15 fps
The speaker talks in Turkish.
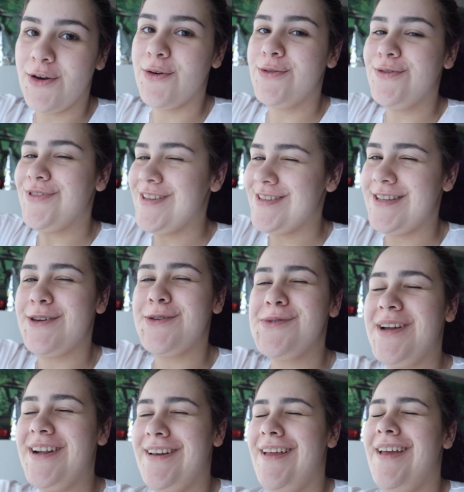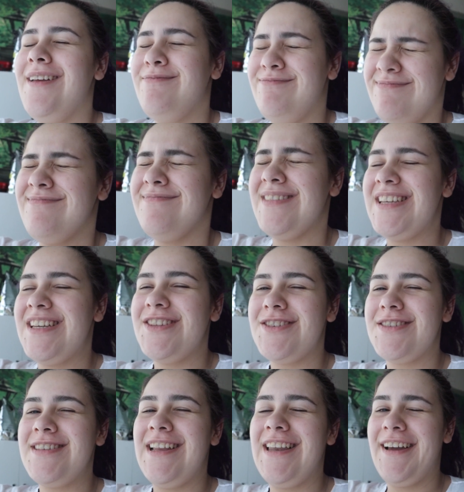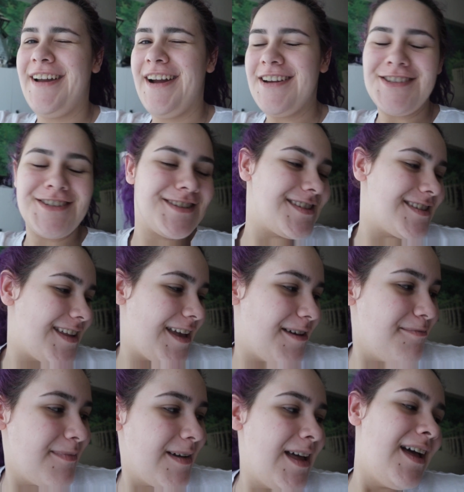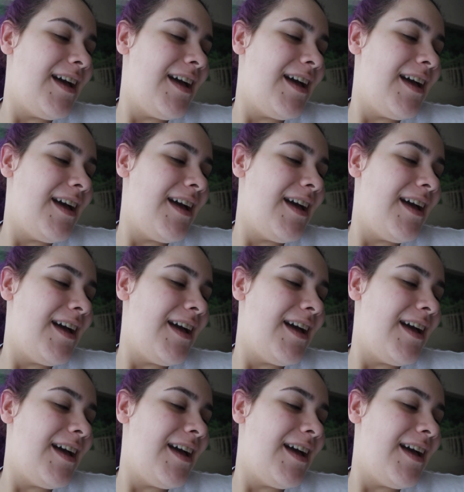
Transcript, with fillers: Yoğun istek üzerine ikincisiyle karşınızdayım.